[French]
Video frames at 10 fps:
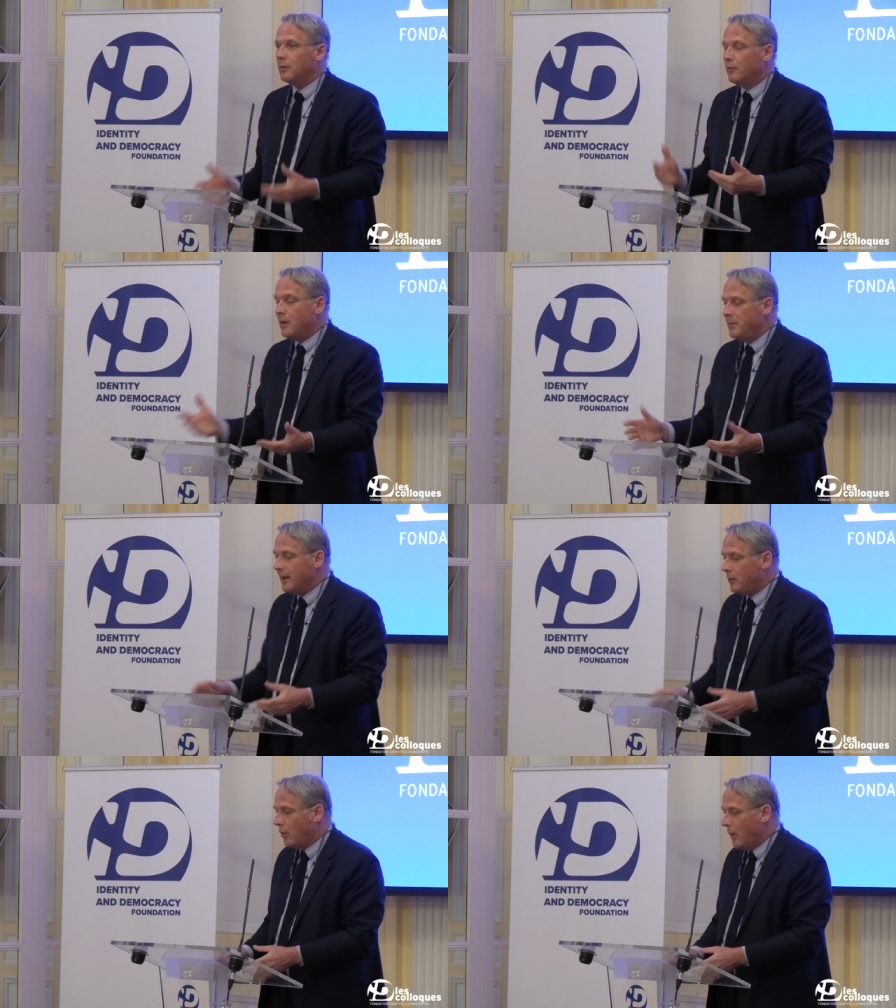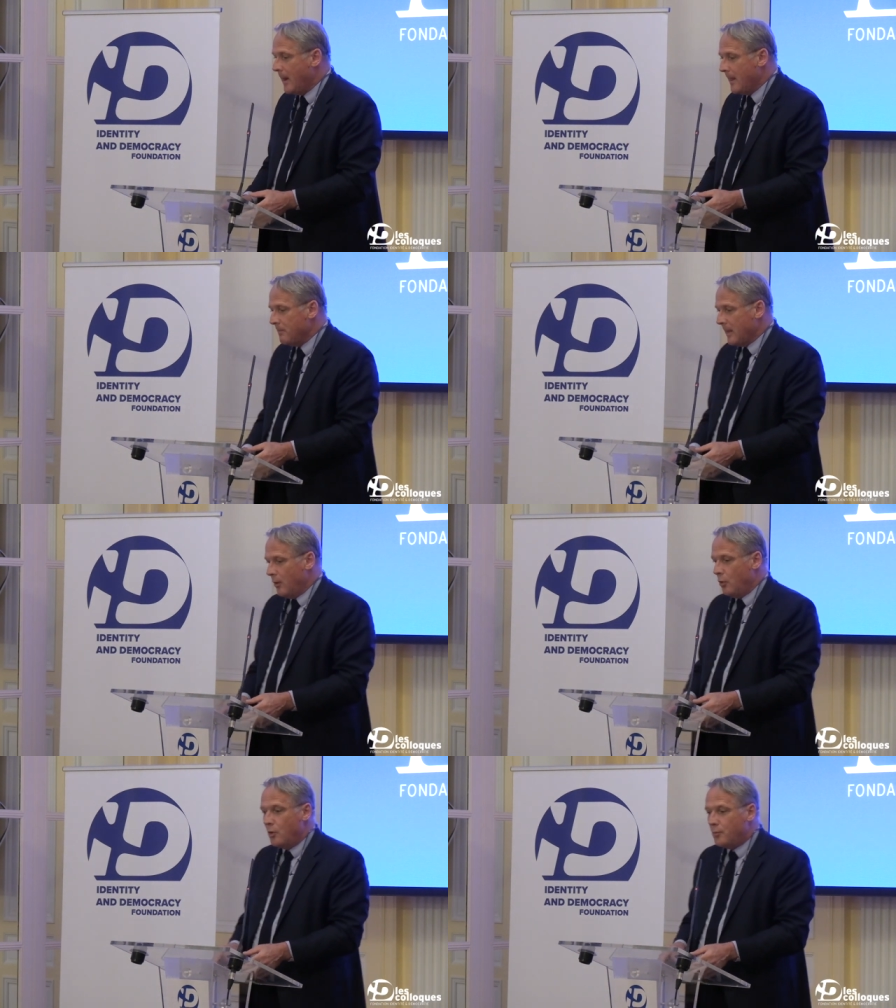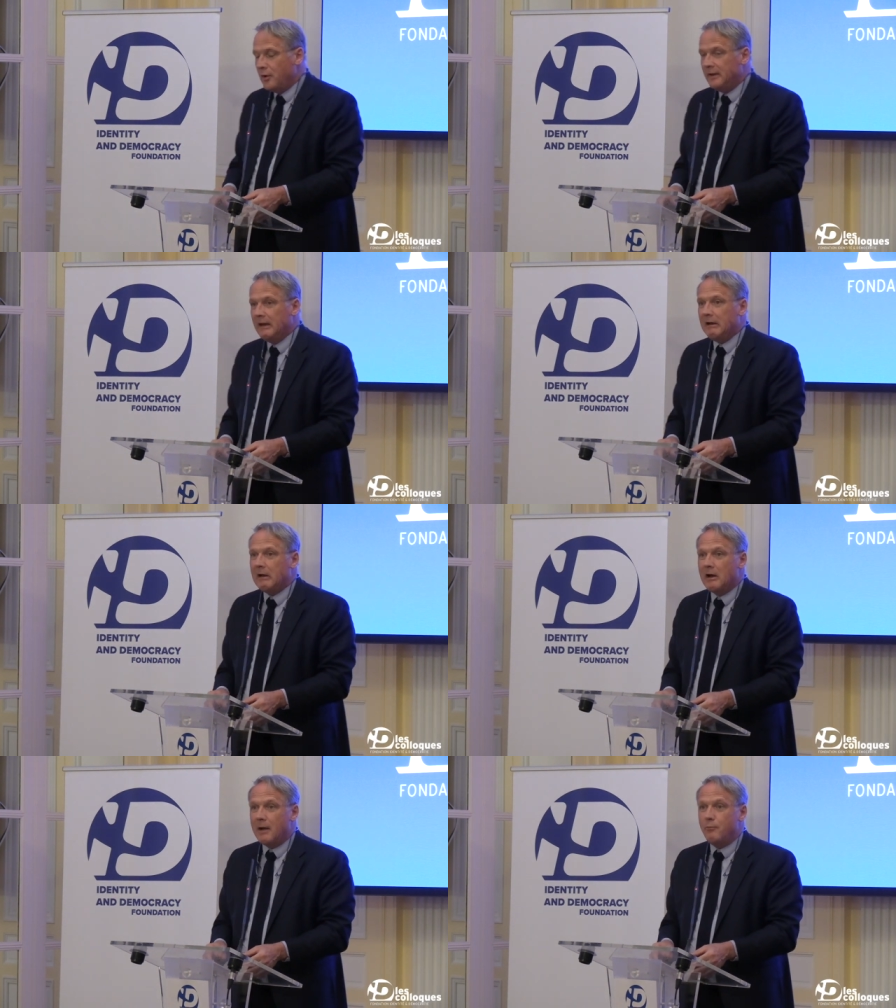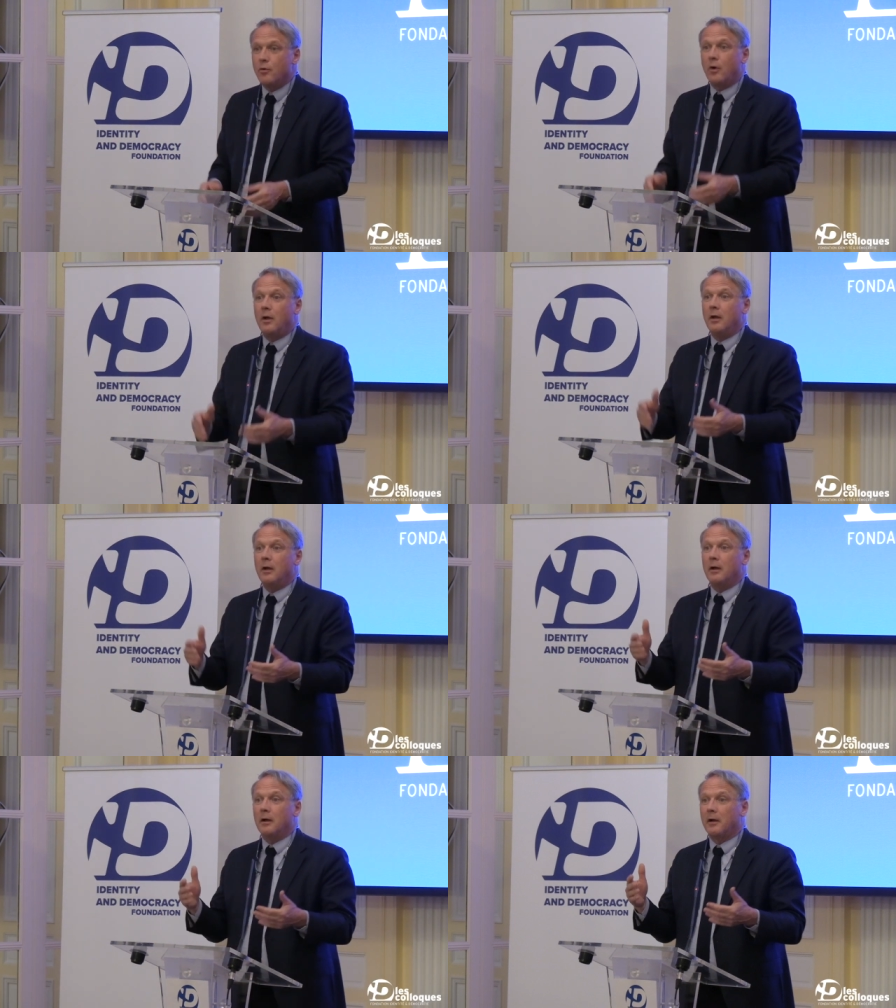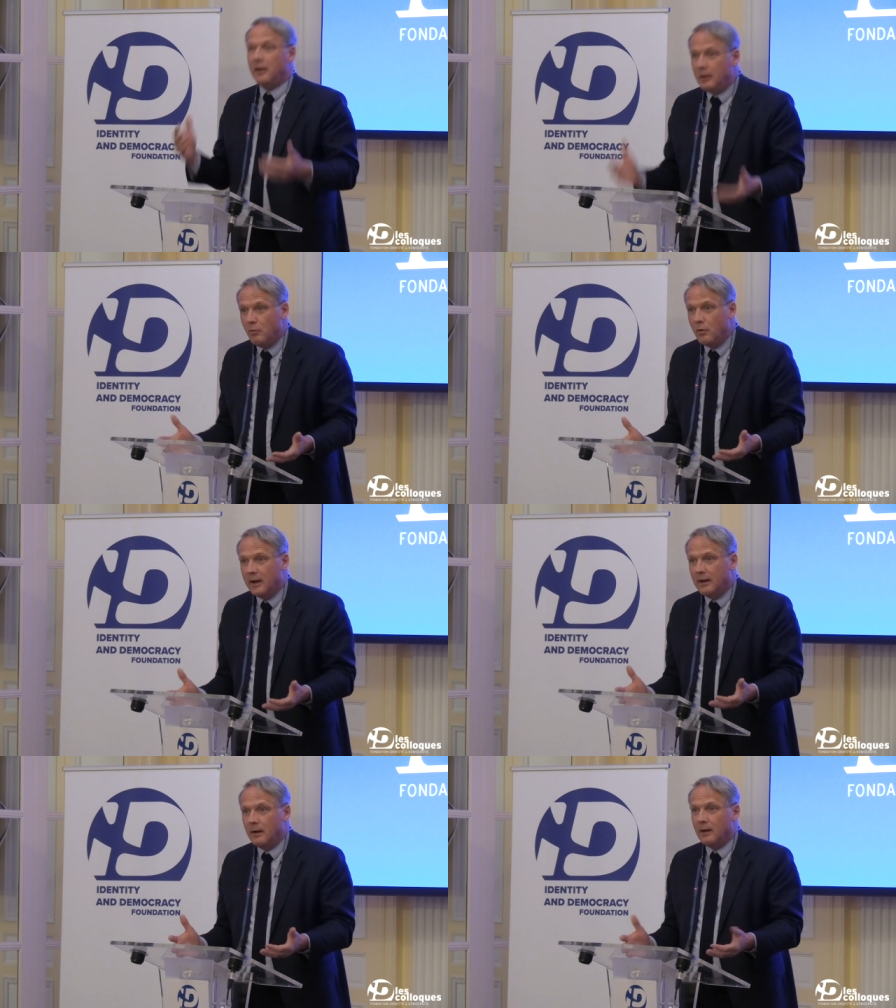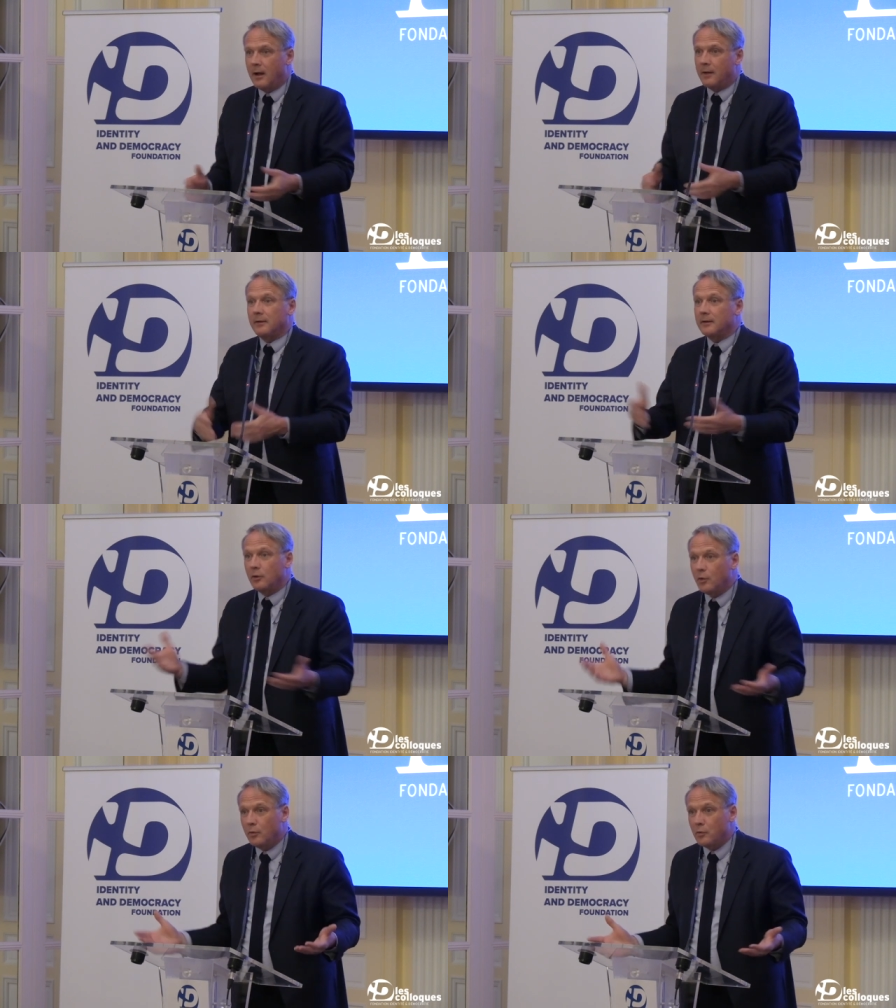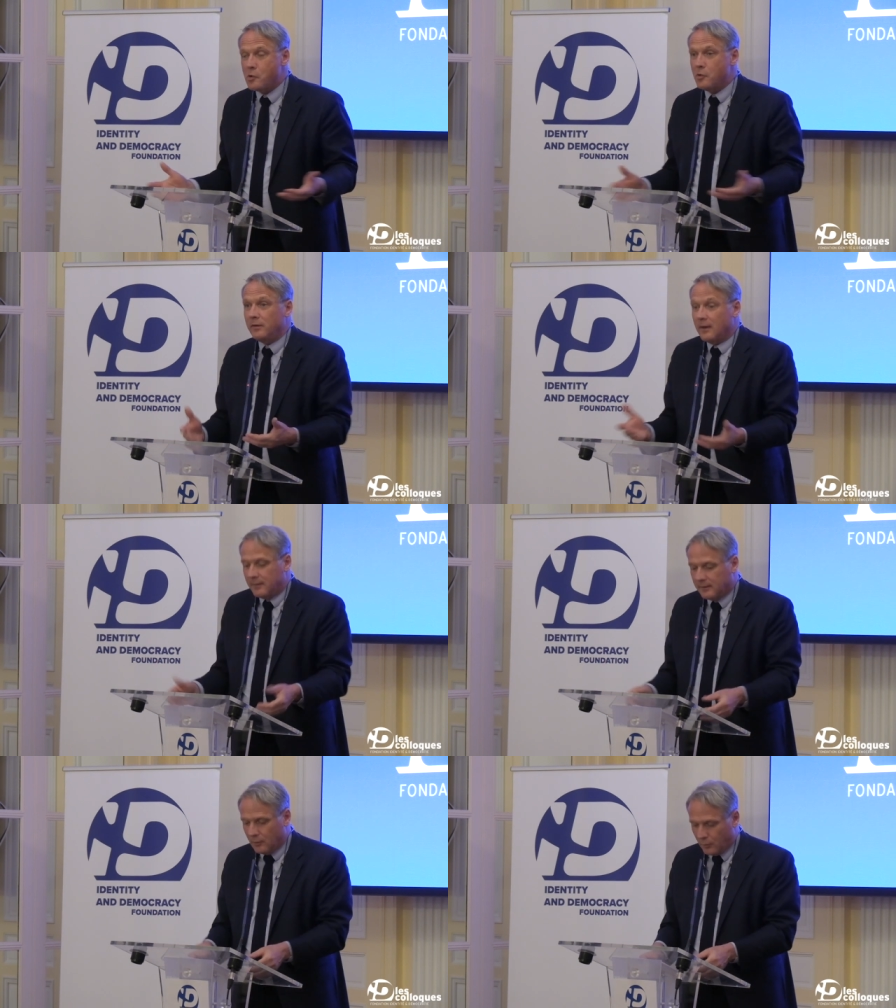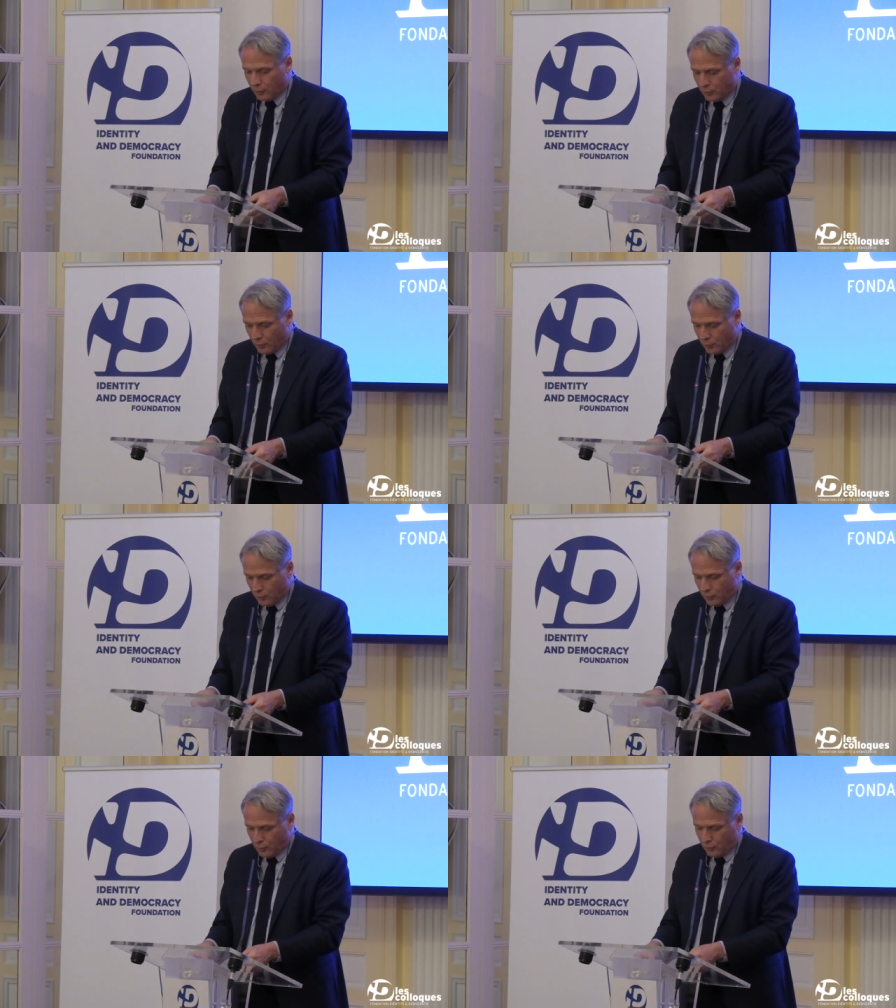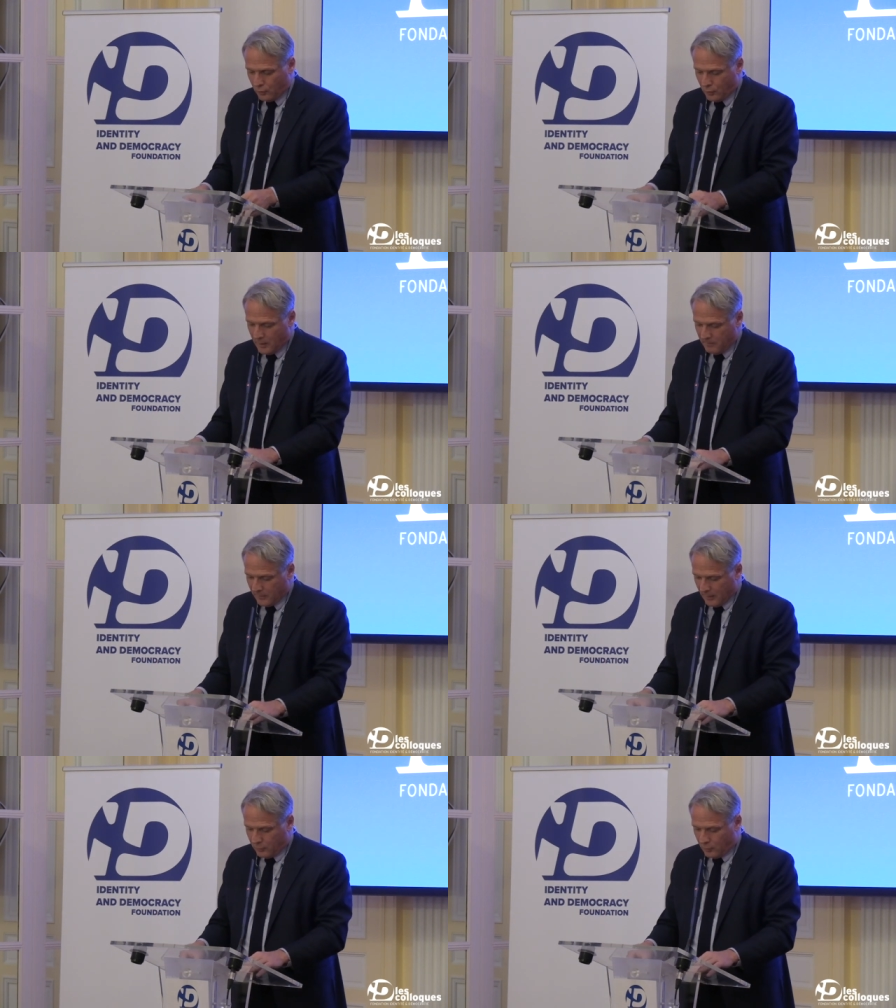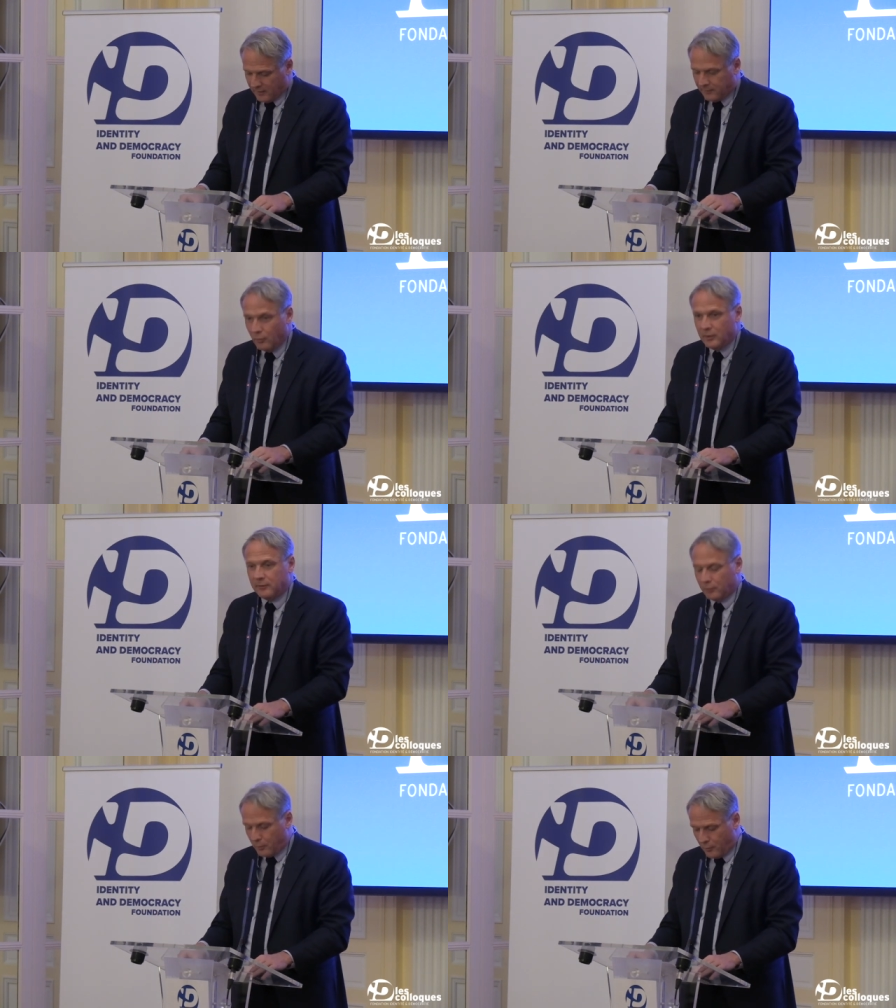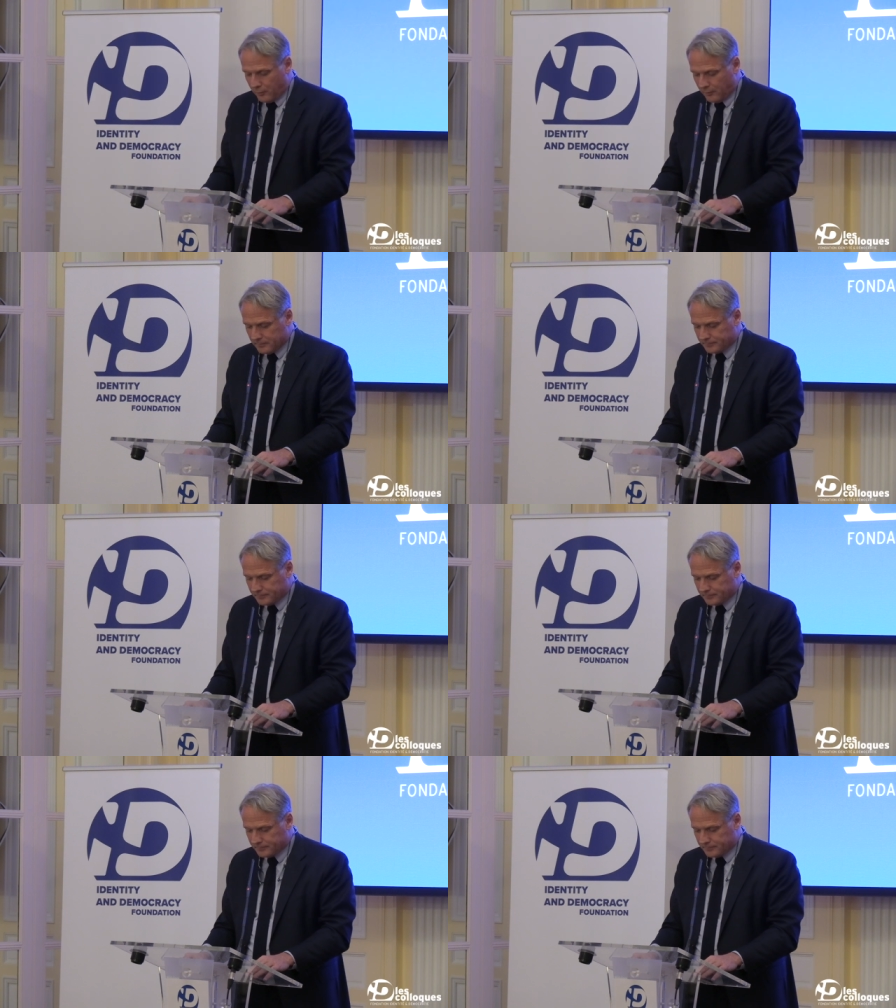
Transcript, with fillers: On voit bien que le politique, il est là pour réguler un certain nombre de choses et un certain nombre de, questions qui se posent.